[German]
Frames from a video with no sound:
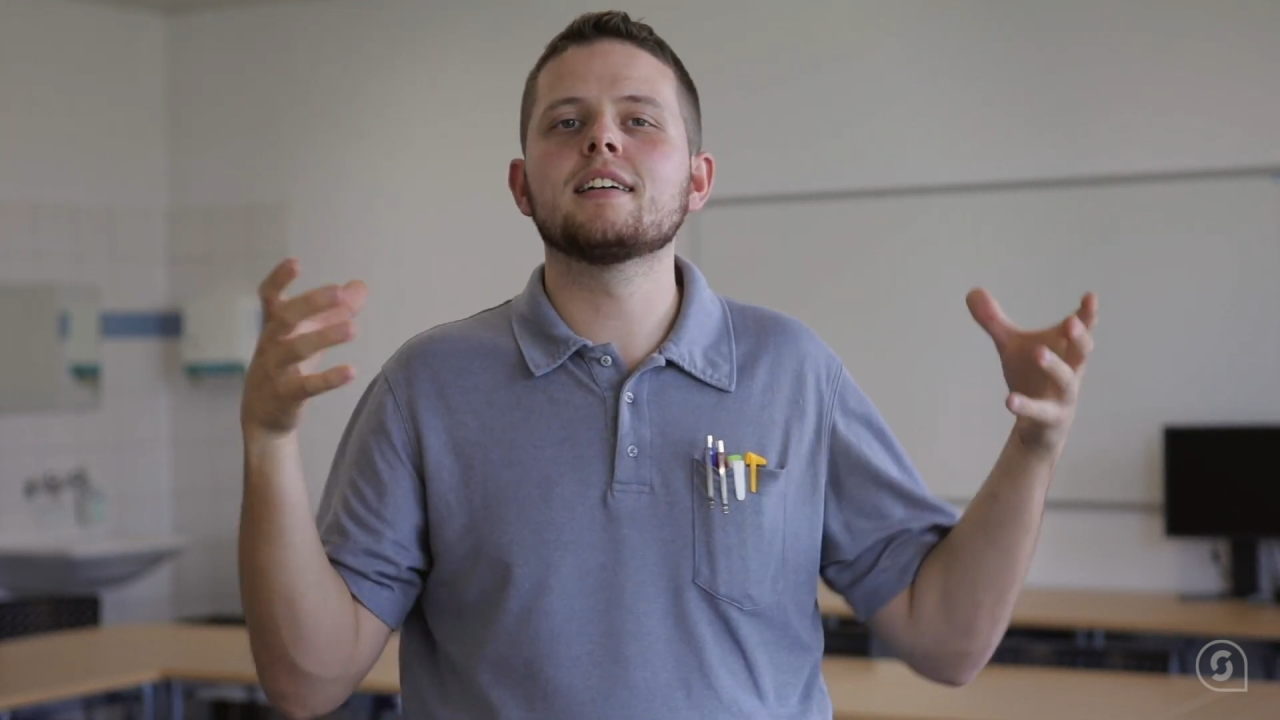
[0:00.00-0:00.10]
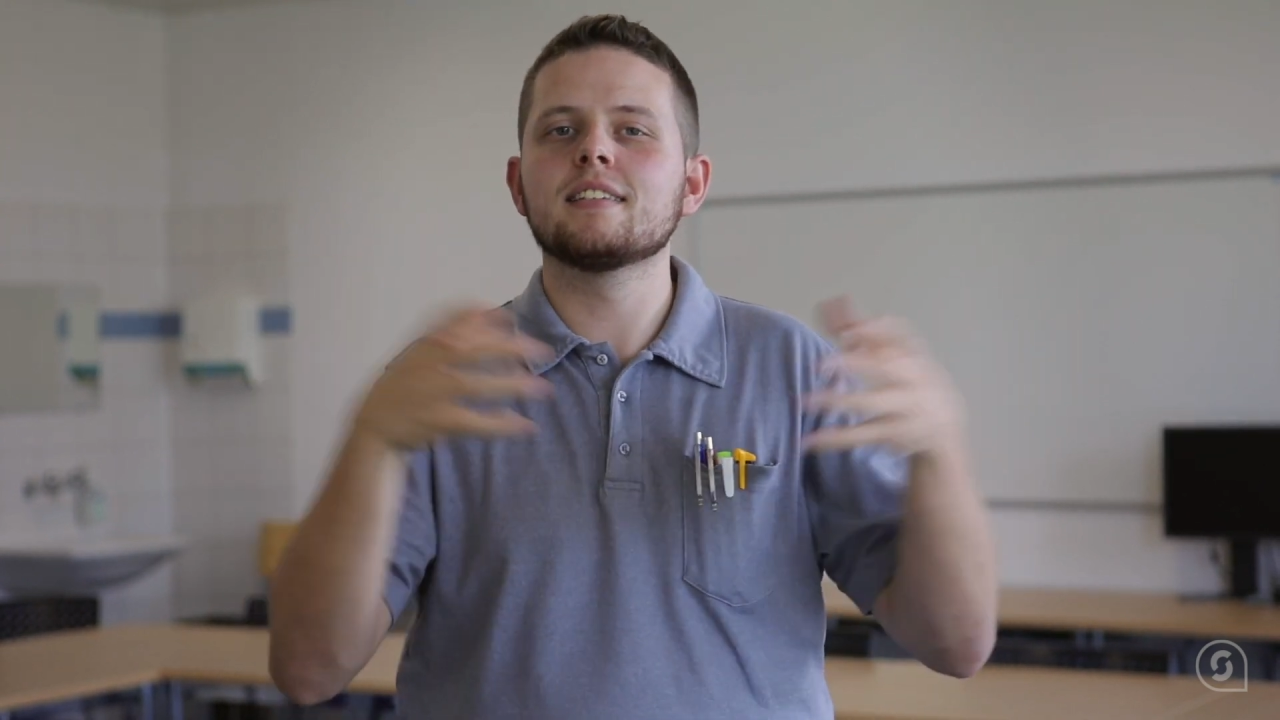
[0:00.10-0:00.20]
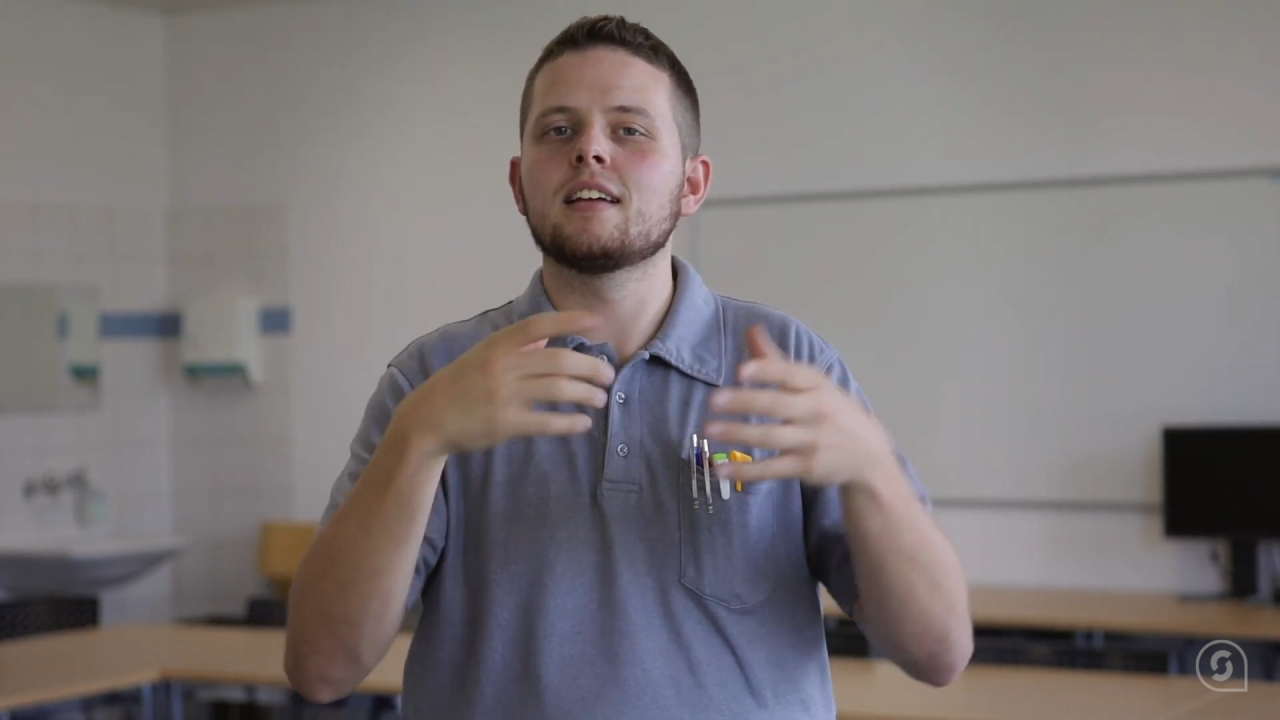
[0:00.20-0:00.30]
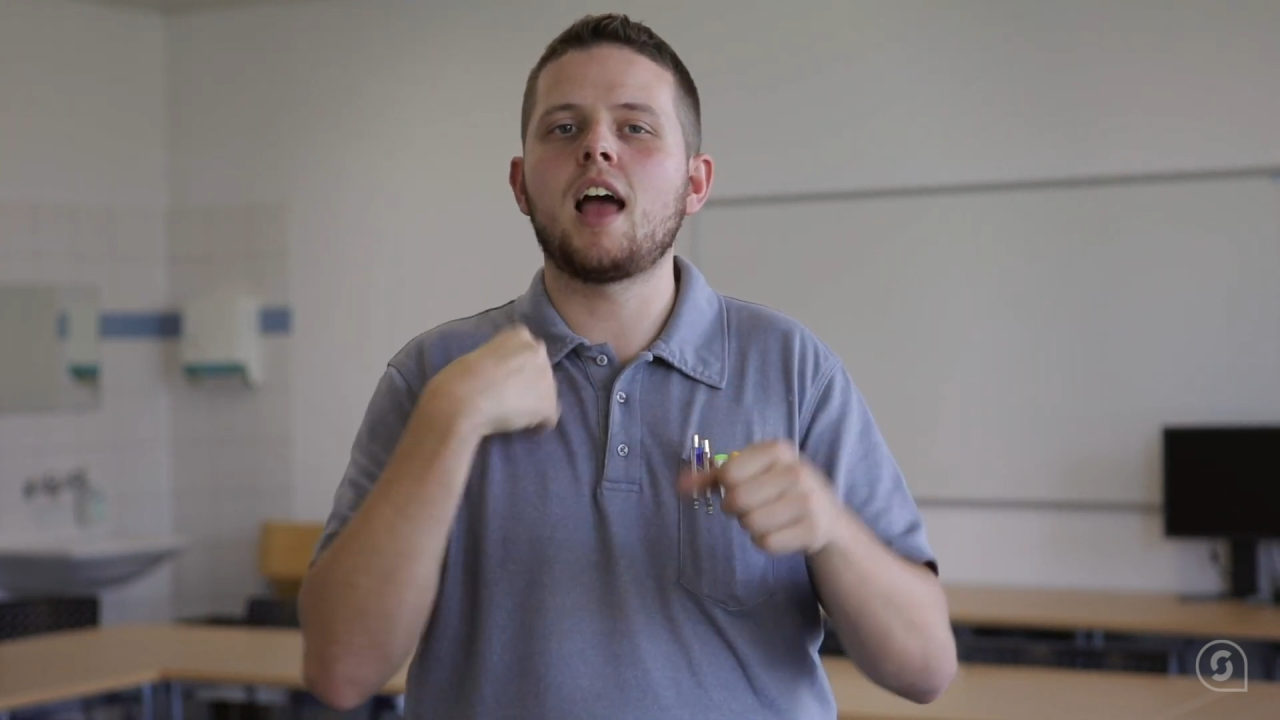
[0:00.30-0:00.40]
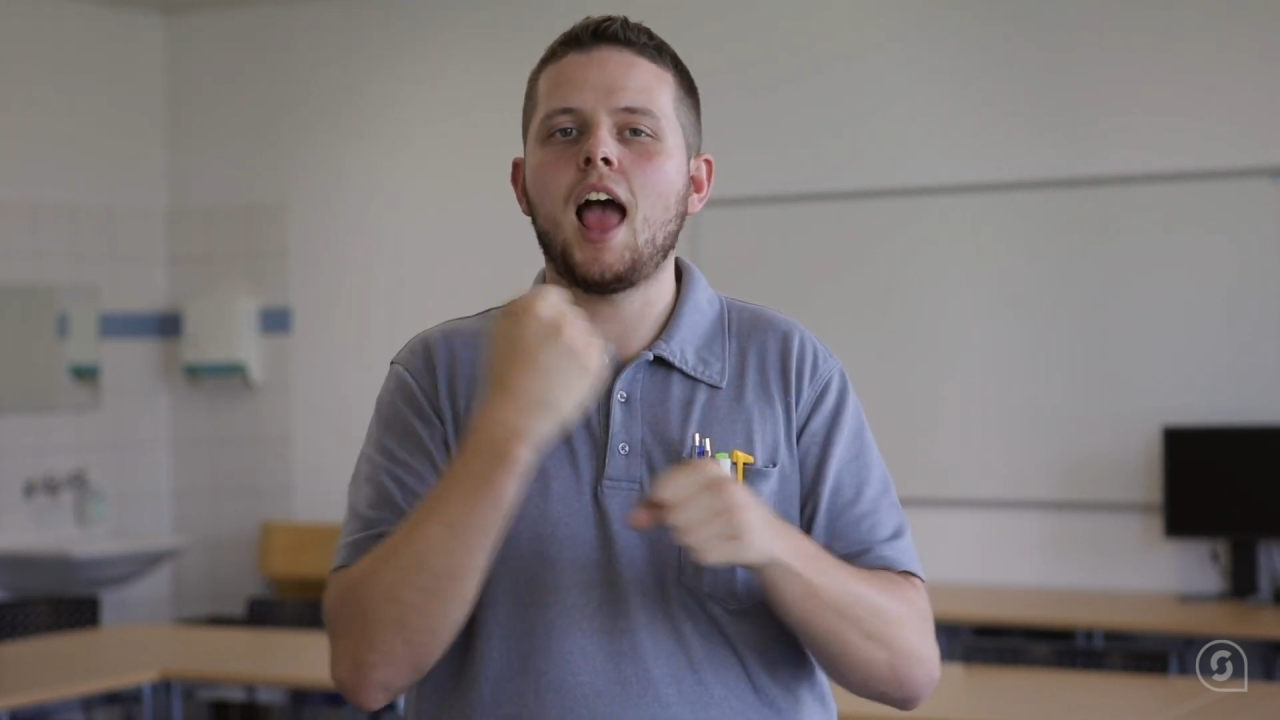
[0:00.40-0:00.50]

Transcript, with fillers: für alle